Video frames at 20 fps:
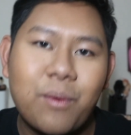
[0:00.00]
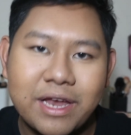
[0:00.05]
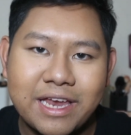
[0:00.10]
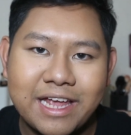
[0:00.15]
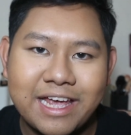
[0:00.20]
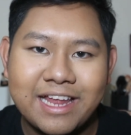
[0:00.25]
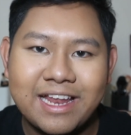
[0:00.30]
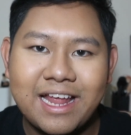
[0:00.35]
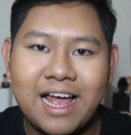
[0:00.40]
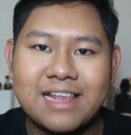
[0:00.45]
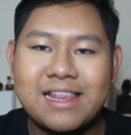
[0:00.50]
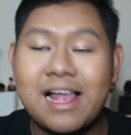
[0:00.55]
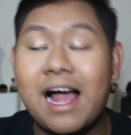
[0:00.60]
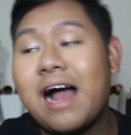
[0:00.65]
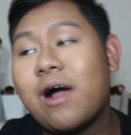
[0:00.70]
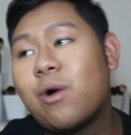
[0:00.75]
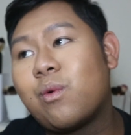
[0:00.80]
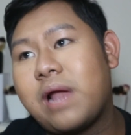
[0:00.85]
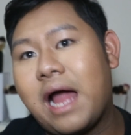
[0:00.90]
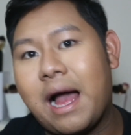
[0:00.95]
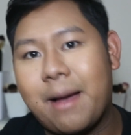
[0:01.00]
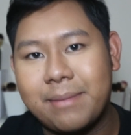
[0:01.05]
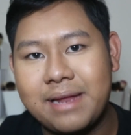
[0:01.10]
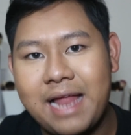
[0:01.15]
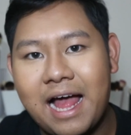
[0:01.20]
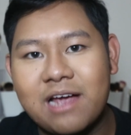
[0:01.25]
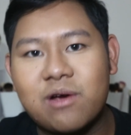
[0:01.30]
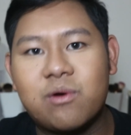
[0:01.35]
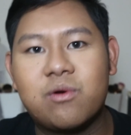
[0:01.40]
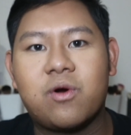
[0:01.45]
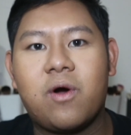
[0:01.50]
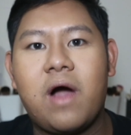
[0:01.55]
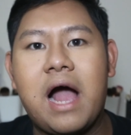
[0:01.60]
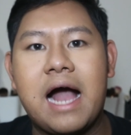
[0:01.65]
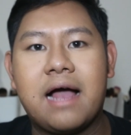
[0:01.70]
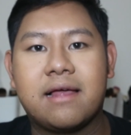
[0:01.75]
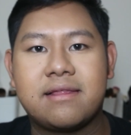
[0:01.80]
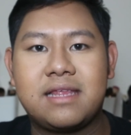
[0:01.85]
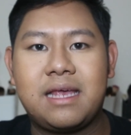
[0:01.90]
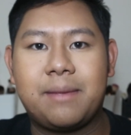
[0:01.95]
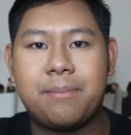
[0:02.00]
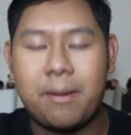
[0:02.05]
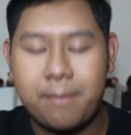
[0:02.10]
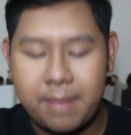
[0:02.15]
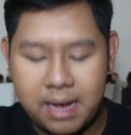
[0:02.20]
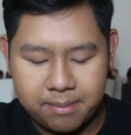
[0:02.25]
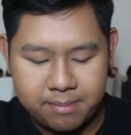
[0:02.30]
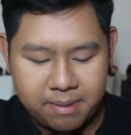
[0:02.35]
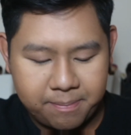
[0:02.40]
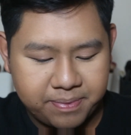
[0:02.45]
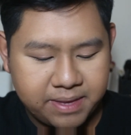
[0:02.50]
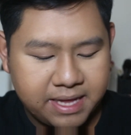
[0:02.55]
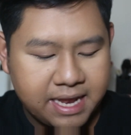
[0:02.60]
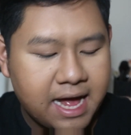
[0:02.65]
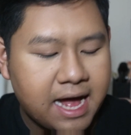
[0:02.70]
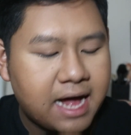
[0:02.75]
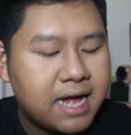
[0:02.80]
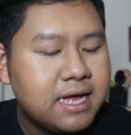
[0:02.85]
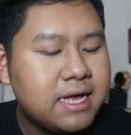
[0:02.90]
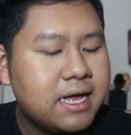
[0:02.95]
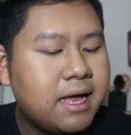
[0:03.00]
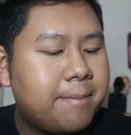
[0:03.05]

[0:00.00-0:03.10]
วันนี้เนี่ยถ้าคุณหาไม่ได้ คุณก็หาสีประมาณแบบนี้นะคะ